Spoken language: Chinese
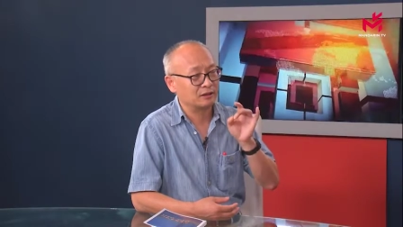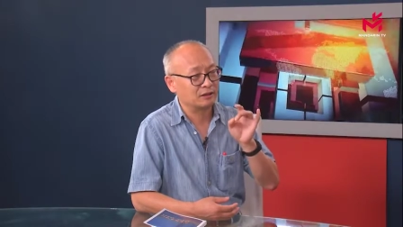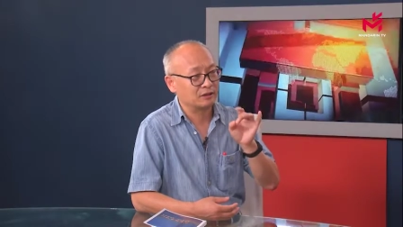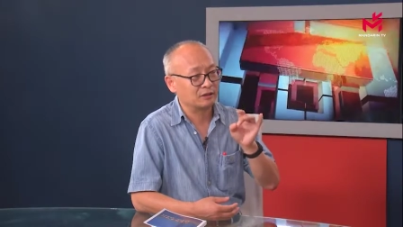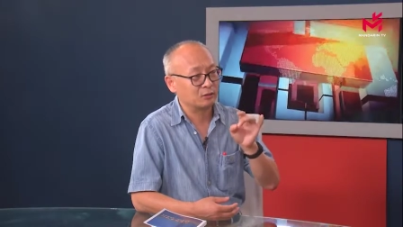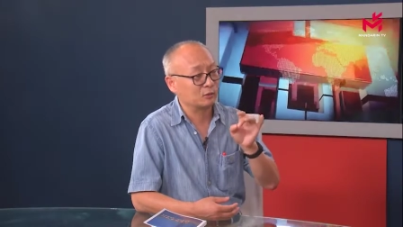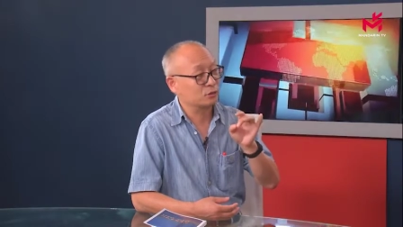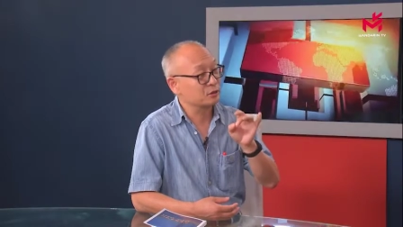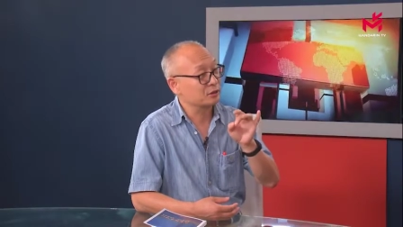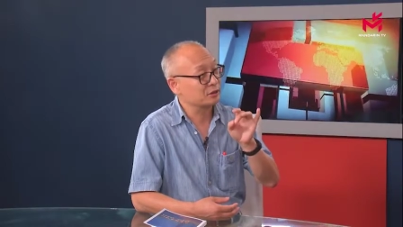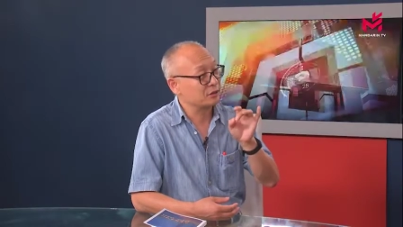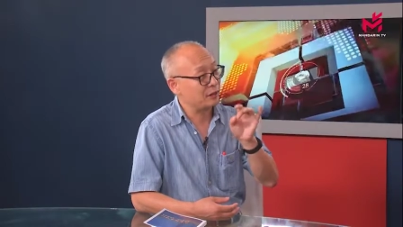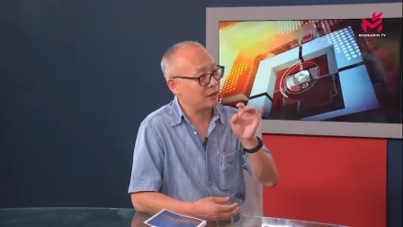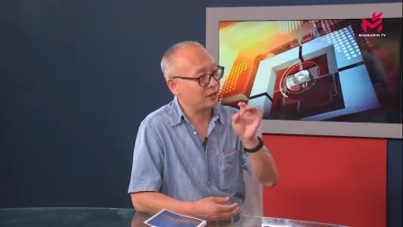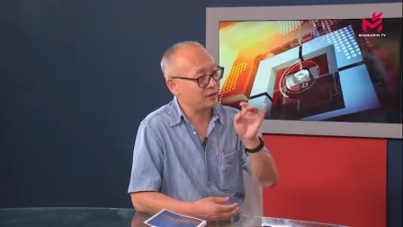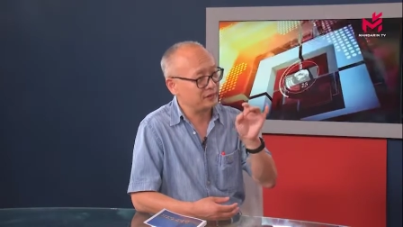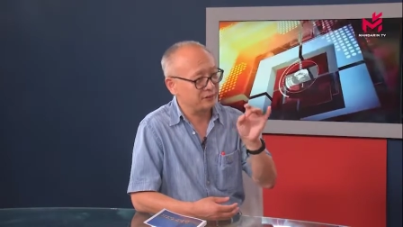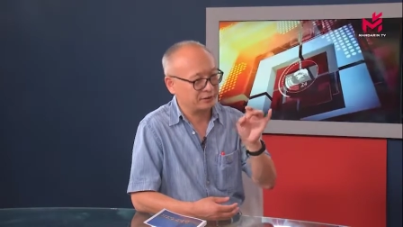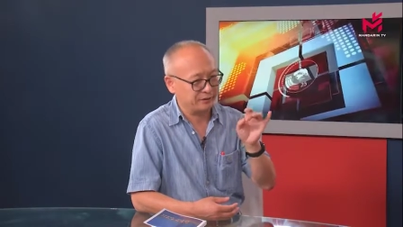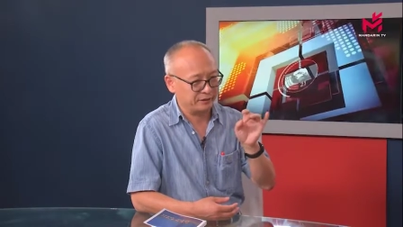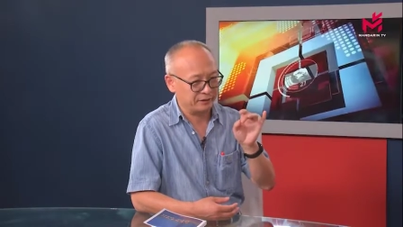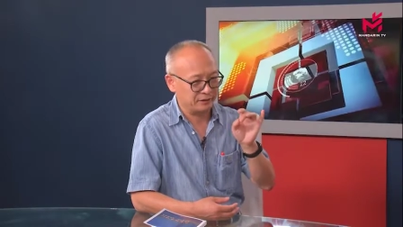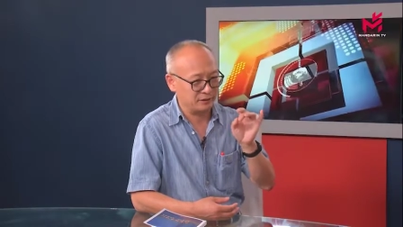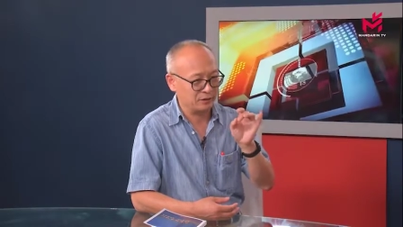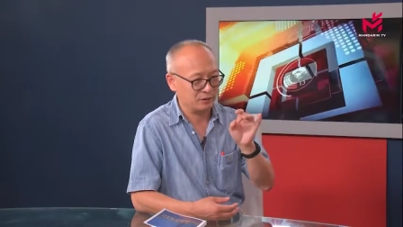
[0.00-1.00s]
就是在那
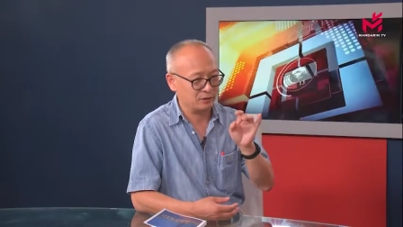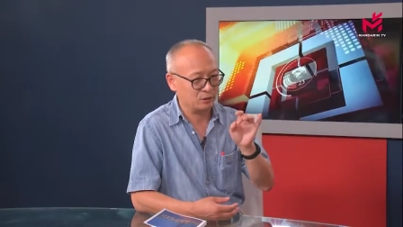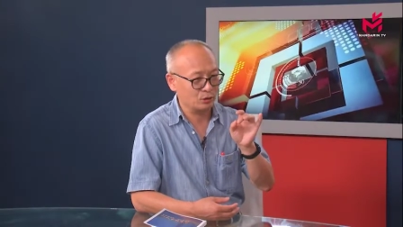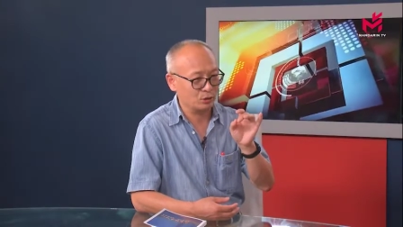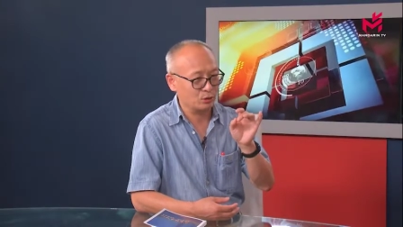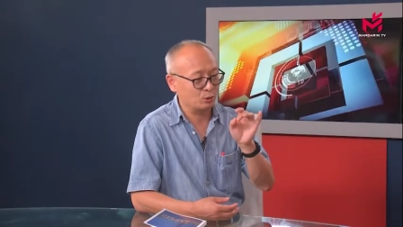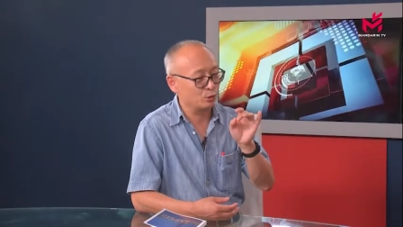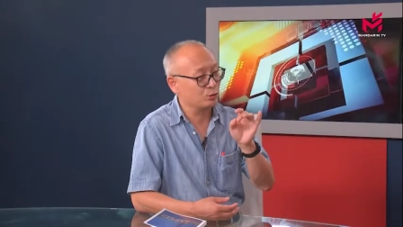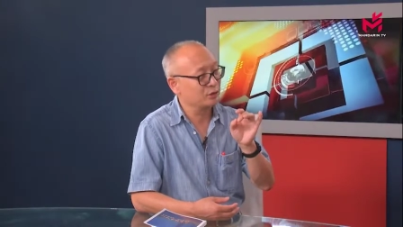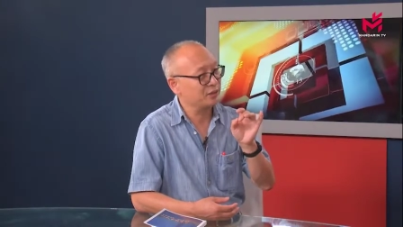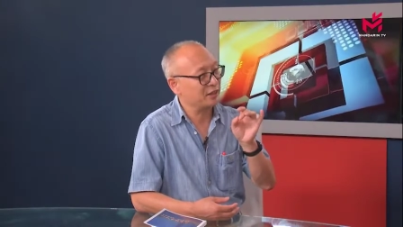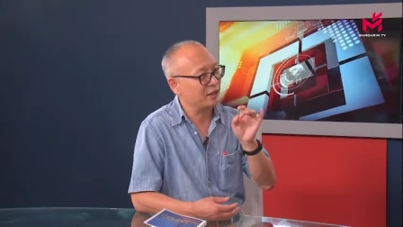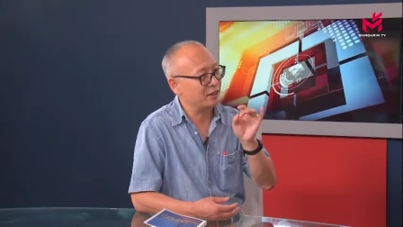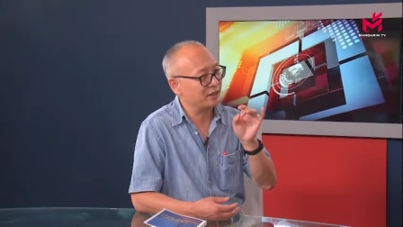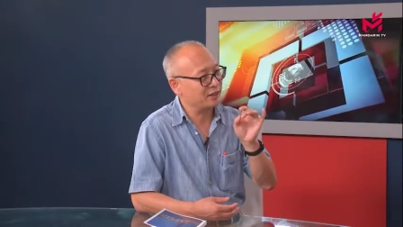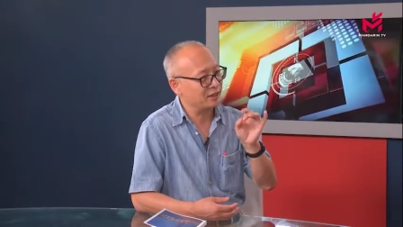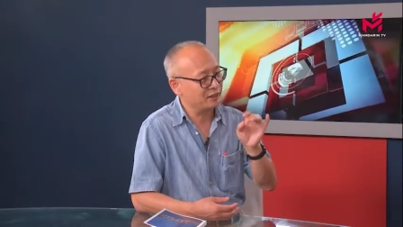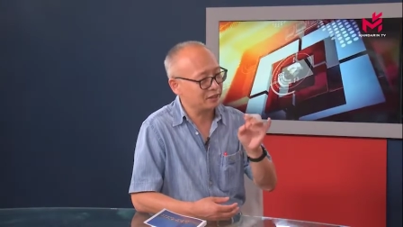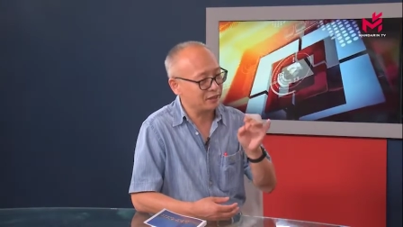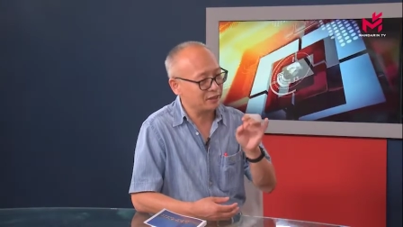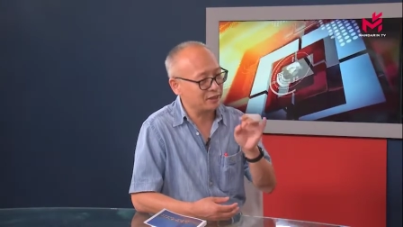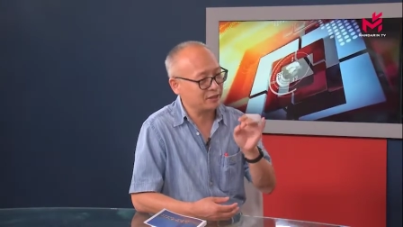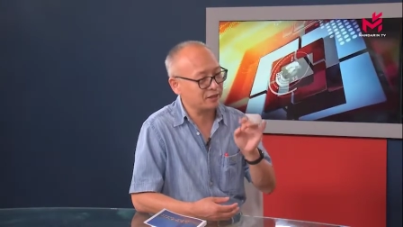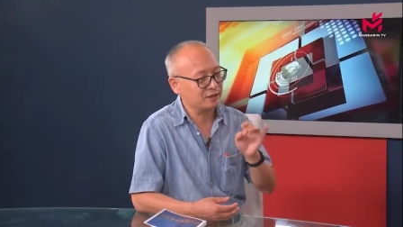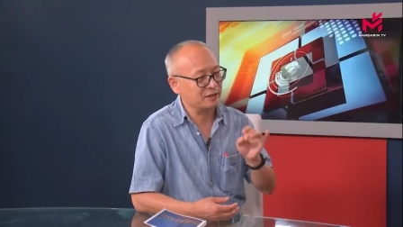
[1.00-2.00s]
个居家隔
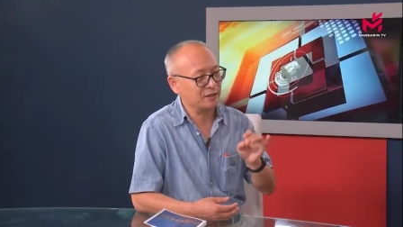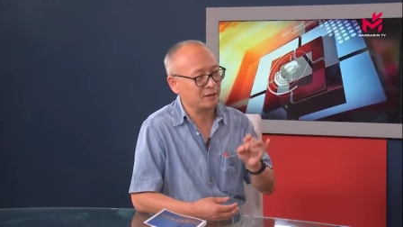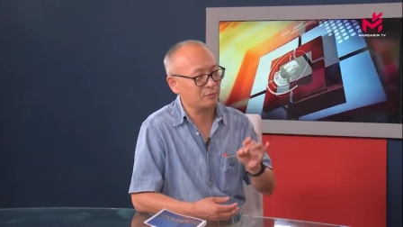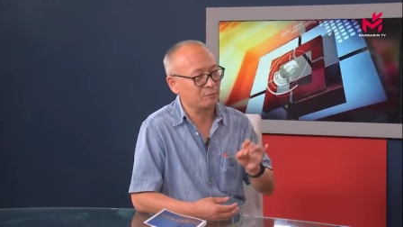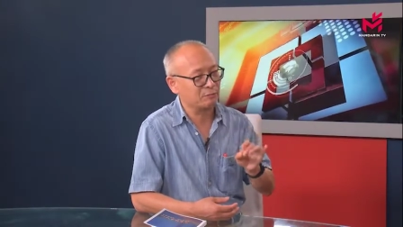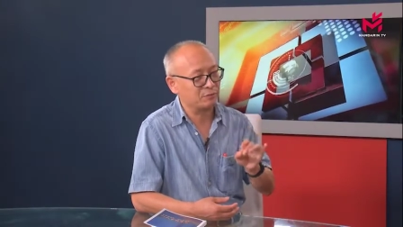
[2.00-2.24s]
离期间，